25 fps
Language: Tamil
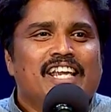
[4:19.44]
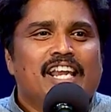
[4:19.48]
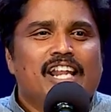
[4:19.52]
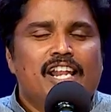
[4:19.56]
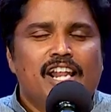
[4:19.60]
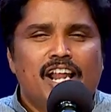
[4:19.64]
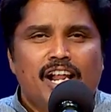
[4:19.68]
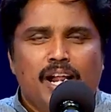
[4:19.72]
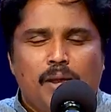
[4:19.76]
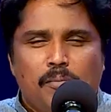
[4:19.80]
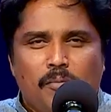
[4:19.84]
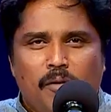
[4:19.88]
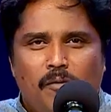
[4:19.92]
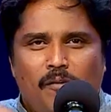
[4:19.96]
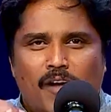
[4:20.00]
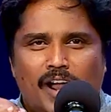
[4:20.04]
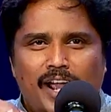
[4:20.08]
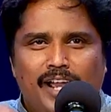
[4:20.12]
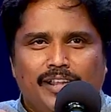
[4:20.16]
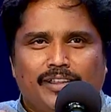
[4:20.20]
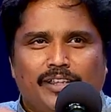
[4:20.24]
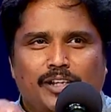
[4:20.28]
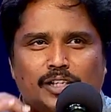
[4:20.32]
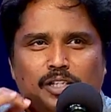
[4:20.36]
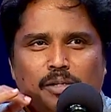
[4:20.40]
இல்லை நம்ம
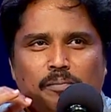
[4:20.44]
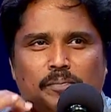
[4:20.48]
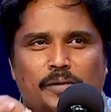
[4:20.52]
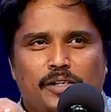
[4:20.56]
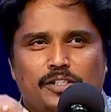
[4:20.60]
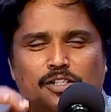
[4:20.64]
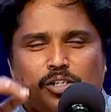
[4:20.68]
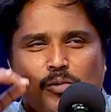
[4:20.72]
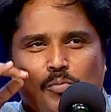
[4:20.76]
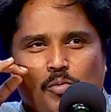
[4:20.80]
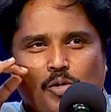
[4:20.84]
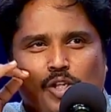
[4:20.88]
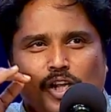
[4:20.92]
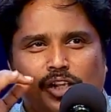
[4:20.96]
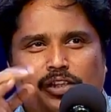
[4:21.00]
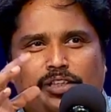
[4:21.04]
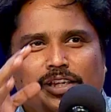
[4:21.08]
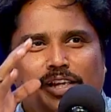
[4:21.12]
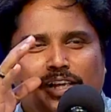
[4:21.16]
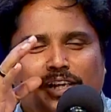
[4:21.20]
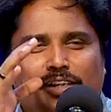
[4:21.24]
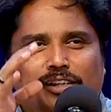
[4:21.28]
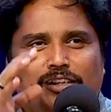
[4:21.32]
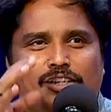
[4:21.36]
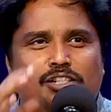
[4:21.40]
வாயை திறந்து பேசுகிற முதல்
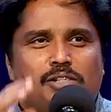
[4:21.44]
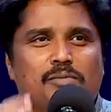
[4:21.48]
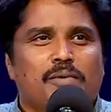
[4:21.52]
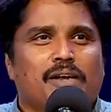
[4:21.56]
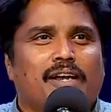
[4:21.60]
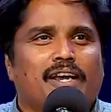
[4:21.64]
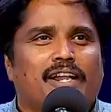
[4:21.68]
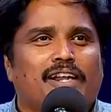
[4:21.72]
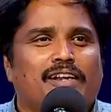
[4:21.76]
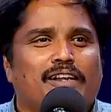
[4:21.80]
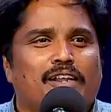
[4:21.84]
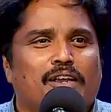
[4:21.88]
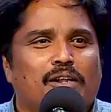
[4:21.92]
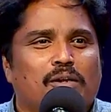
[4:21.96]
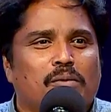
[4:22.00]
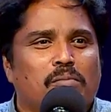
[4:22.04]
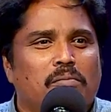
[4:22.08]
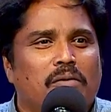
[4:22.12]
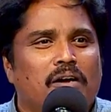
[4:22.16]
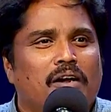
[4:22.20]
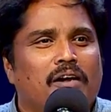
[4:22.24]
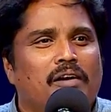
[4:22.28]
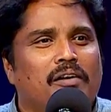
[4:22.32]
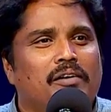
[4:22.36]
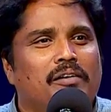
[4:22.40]
தீர்க்க தரிசனமே கரெக்டாக
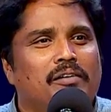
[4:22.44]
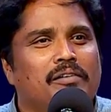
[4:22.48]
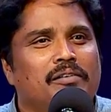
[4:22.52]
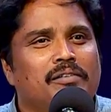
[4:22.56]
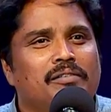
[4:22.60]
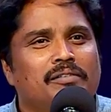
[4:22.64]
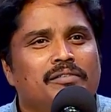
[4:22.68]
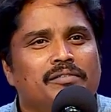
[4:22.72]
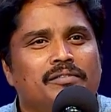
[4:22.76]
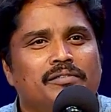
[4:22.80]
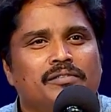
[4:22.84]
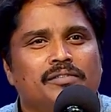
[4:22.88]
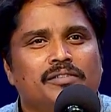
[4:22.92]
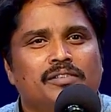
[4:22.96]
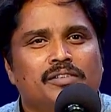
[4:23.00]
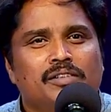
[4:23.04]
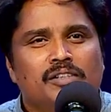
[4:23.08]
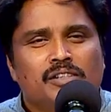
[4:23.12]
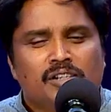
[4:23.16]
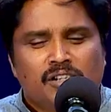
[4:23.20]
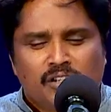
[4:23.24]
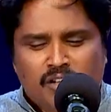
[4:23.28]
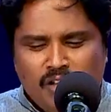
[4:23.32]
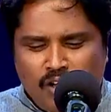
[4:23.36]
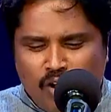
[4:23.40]
இருக்குமா
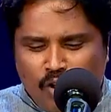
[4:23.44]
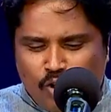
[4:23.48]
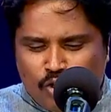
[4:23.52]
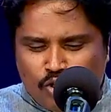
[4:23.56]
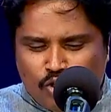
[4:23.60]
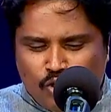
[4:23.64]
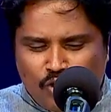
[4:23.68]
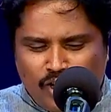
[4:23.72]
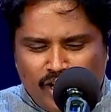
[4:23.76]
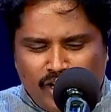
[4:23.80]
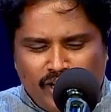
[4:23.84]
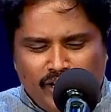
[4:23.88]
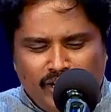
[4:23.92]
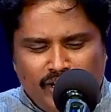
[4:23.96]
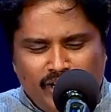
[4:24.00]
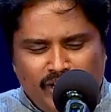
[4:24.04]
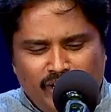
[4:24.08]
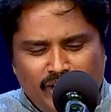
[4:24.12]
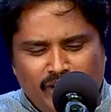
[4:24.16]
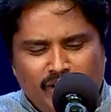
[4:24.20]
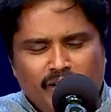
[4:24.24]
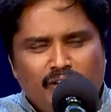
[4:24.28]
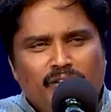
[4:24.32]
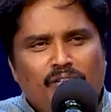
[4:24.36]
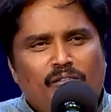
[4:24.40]
அவர் சொன்னார்
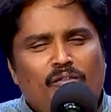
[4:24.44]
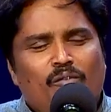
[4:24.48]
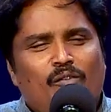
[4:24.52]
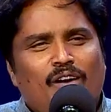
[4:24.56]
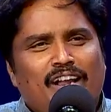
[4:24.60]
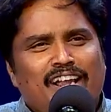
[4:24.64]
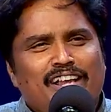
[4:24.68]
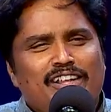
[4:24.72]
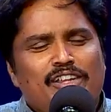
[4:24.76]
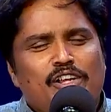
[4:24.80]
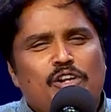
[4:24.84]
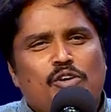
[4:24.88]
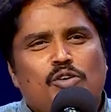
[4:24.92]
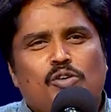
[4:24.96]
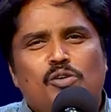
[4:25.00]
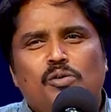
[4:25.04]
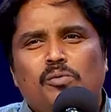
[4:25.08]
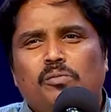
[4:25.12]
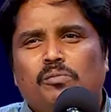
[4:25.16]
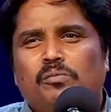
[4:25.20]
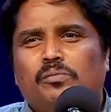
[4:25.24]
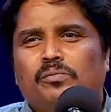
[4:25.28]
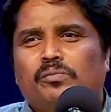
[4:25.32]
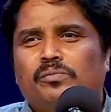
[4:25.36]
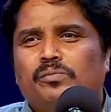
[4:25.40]

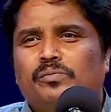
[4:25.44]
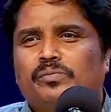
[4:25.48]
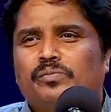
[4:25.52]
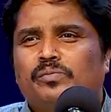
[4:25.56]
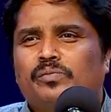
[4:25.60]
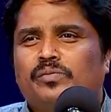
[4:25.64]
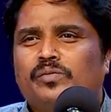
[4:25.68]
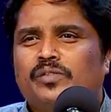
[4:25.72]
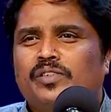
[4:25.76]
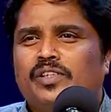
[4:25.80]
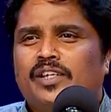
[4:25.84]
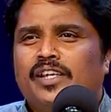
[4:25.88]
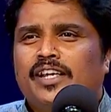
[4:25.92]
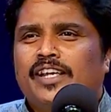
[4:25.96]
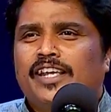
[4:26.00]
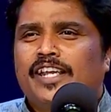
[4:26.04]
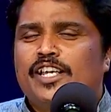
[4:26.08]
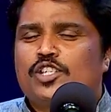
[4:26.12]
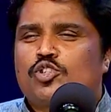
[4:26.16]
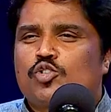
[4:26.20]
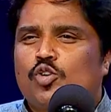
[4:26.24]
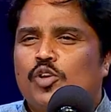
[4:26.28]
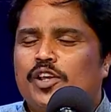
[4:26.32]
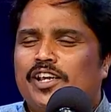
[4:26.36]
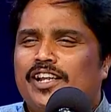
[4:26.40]
வயதிற்கும் நீ
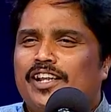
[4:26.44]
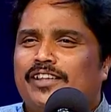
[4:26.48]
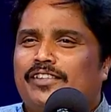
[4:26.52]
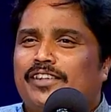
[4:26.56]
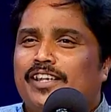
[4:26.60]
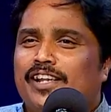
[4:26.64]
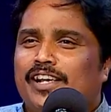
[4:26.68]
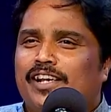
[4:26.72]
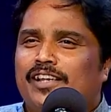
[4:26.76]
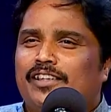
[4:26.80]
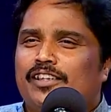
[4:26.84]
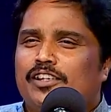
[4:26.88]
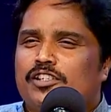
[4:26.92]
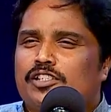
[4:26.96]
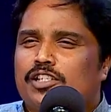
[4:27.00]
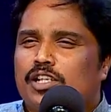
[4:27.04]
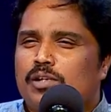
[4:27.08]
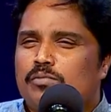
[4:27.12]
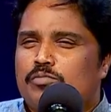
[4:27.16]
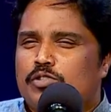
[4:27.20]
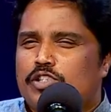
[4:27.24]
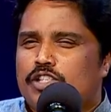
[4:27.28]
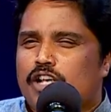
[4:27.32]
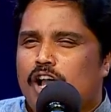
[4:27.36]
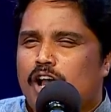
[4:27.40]
சொல்லுகிற தீர்க்க
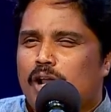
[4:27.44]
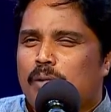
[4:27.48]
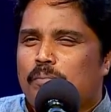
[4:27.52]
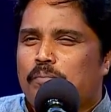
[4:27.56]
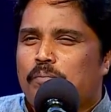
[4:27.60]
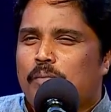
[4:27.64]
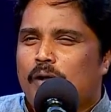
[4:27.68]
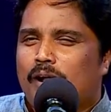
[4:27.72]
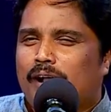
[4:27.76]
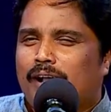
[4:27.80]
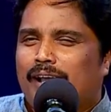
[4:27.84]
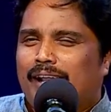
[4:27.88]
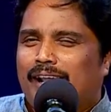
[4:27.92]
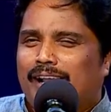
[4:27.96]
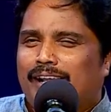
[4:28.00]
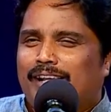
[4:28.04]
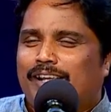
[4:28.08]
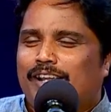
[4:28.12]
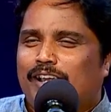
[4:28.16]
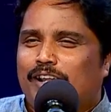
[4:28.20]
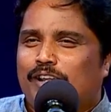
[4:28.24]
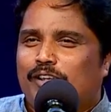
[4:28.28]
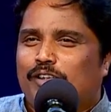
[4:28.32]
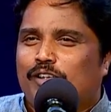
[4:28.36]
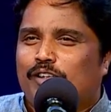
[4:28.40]
தரிசனம் ஷார்ப்பாக
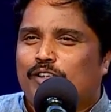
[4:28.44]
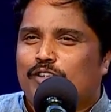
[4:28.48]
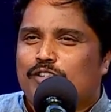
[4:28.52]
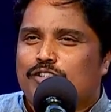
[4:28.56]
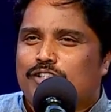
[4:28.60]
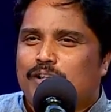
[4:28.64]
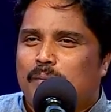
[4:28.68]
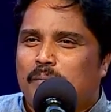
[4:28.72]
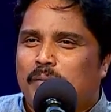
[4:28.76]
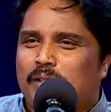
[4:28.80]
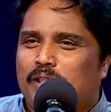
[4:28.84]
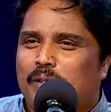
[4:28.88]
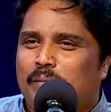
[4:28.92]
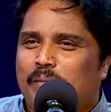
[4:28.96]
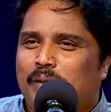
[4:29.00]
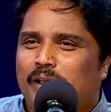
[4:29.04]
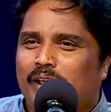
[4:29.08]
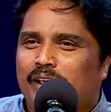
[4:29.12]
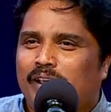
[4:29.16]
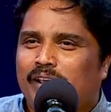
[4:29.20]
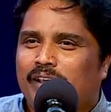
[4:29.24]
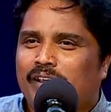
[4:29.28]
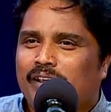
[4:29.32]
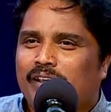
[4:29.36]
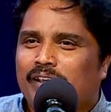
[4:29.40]
கரெக்டாக இருக்கிறதுக்கு சம்மந்தமே
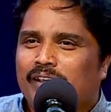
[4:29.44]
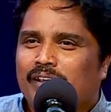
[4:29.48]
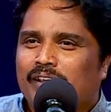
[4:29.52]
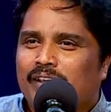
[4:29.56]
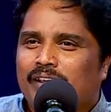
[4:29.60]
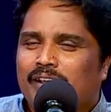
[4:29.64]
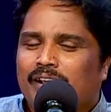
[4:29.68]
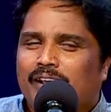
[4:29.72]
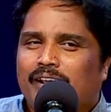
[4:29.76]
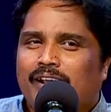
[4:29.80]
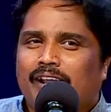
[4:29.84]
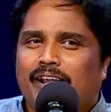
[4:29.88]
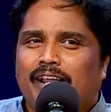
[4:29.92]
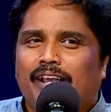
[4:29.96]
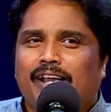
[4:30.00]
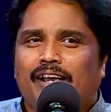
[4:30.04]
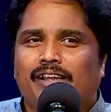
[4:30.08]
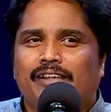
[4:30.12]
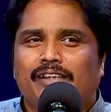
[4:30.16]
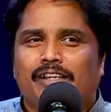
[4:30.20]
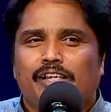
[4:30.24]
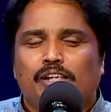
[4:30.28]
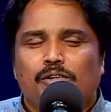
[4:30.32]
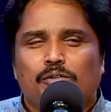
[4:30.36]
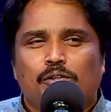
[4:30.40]

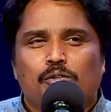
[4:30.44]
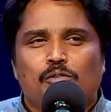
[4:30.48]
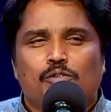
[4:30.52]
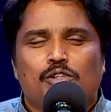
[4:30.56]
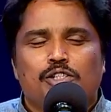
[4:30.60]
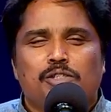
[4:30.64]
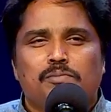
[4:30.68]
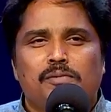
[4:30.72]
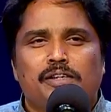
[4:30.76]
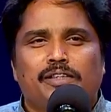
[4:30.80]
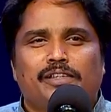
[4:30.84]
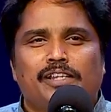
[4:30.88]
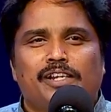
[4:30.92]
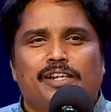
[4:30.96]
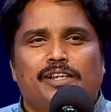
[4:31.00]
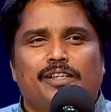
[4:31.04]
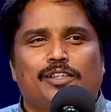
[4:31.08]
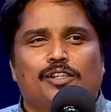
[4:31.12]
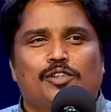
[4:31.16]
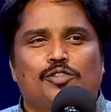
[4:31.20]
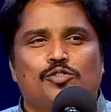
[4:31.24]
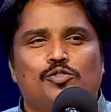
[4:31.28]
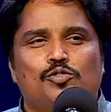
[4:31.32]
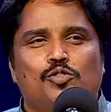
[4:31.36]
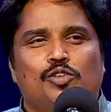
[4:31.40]
கிடையாது இருபது வருஷமாக தீர்க்க
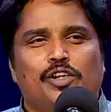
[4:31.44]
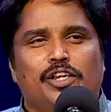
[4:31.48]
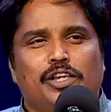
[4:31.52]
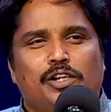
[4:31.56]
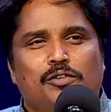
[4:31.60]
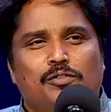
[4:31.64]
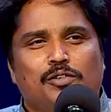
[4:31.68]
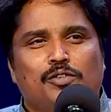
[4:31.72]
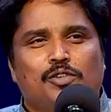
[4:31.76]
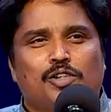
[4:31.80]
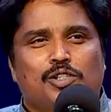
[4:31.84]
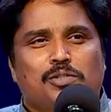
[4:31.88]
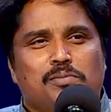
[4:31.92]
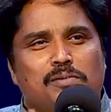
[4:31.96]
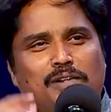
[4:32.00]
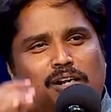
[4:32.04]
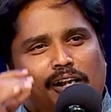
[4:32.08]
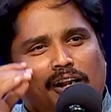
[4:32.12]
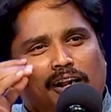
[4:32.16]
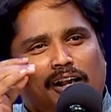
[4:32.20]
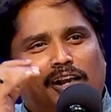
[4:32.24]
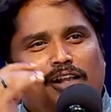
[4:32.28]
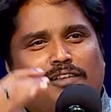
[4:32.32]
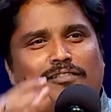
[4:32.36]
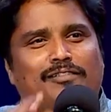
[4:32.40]
தரிசனம் சொல்லி இருபது வருஷமாக
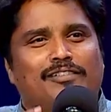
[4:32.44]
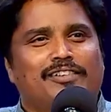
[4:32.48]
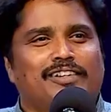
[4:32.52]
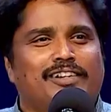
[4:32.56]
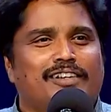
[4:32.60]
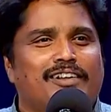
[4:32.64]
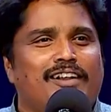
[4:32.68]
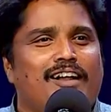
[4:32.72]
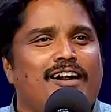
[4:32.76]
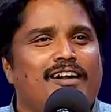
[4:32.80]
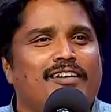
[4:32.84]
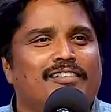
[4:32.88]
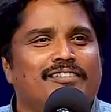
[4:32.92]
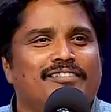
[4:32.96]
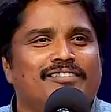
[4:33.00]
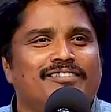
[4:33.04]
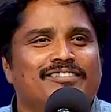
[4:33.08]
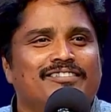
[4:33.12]
நடக்காதவனு இருக்கிறான்